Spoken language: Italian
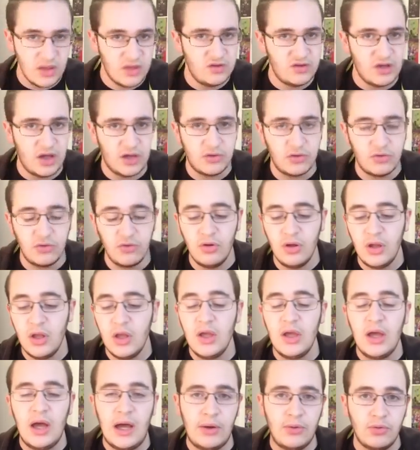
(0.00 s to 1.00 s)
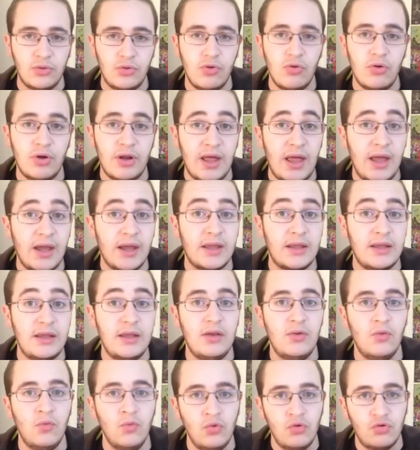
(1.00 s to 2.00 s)
Esatto, autore anche
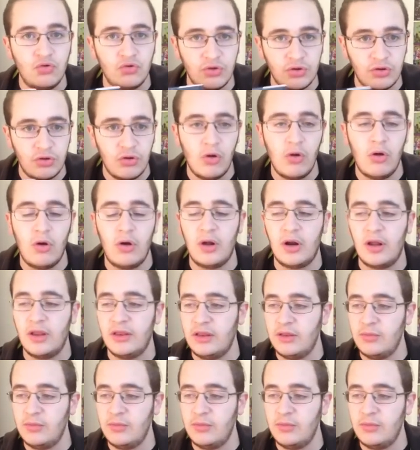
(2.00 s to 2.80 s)
di Ushu e Tora,